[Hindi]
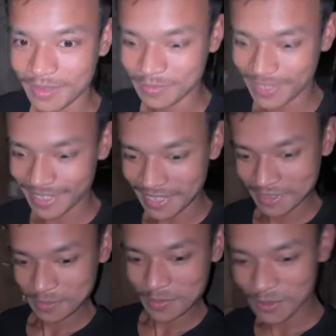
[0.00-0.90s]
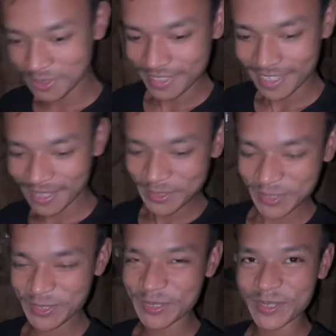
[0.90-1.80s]
बट आज मैं बहुत ज़्यादा
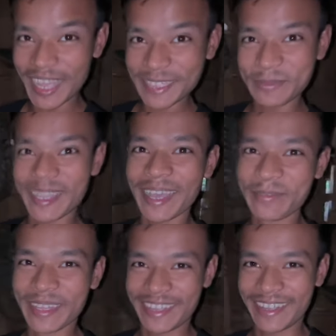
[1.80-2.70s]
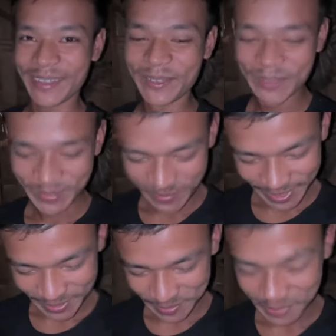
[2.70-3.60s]
खुश हूँ आज मैं काम कर रहा हूँ
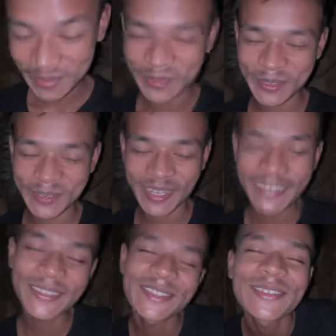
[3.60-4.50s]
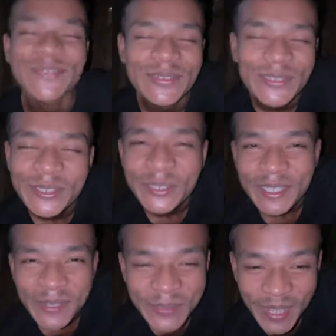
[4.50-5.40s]
बिकॉज मैं खुश हूँ ना खुश खुश
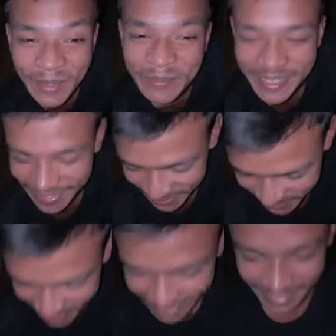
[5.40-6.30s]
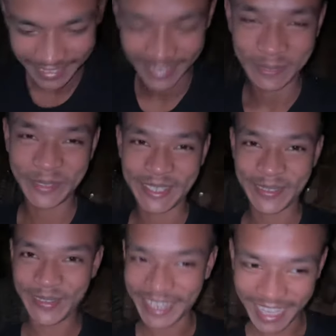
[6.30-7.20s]
होता हूँ तो काम करता हूँ
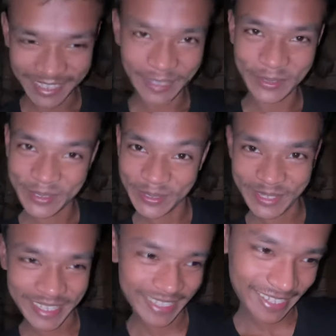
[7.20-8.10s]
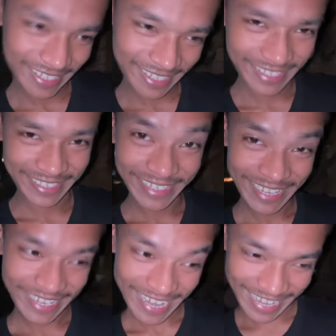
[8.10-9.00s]
so, निकालता हूँ इसको इधर
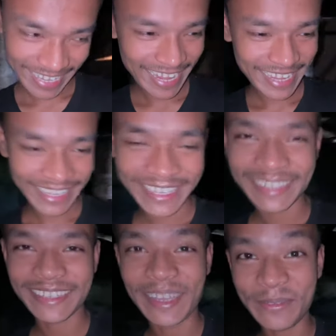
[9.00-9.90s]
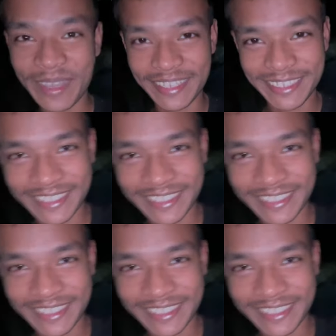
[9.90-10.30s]
से खाऊंगा आज